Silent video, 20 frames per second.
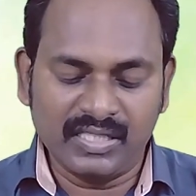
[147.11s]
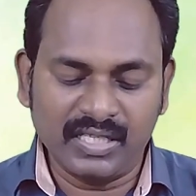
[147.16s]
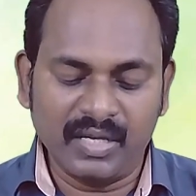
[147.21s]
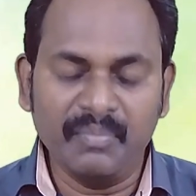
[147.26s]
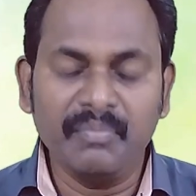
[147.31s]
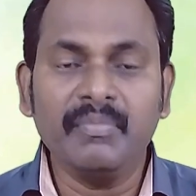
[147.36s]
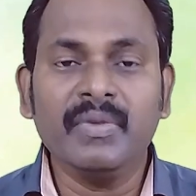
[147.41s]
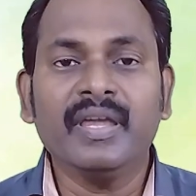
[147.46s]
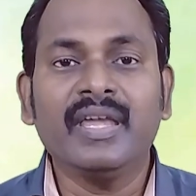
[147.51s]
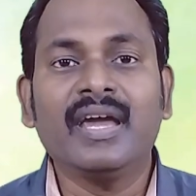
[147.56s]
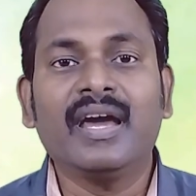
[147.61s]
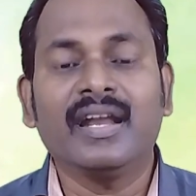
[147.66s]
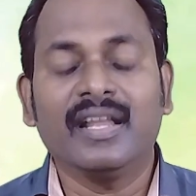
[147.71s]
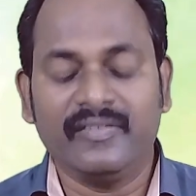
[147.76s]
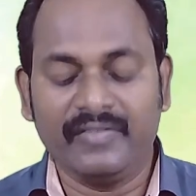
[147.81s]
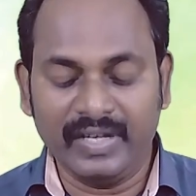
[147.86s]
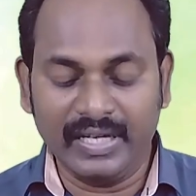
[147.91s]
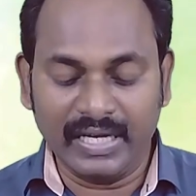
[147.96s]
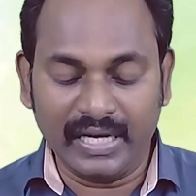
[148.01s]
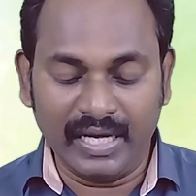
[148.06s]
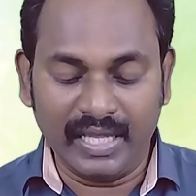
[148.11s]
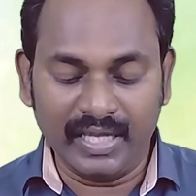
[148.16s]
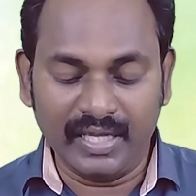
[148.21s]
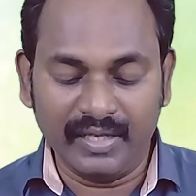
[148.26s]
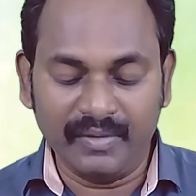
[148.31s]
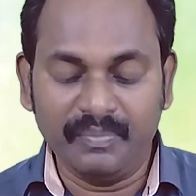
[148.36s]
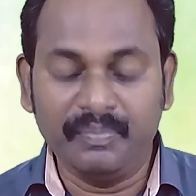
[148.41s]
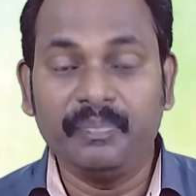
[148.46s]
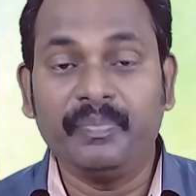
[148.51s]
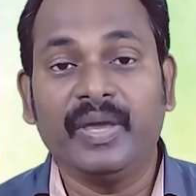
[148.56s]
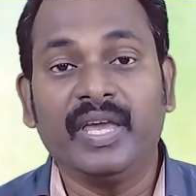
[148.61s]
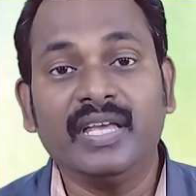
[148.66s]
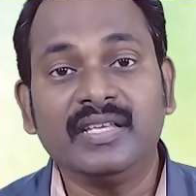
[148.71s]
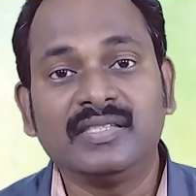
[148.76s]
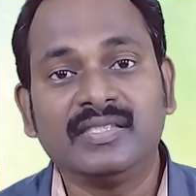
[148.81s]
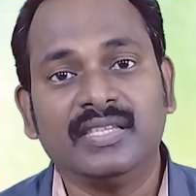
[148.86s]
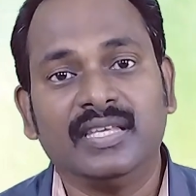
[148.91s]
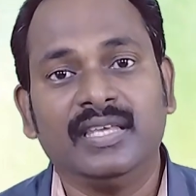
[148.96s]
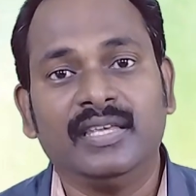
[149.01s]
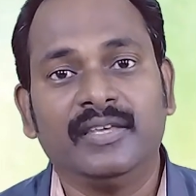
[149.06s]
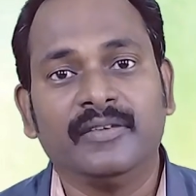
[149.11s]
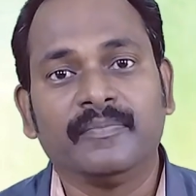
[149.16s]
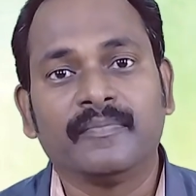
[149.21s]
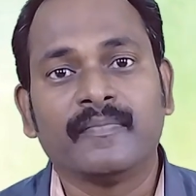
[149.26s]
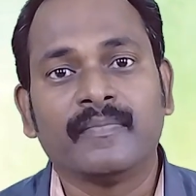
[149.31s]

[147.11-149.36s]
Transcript: செம்மையானவைகளை பேசி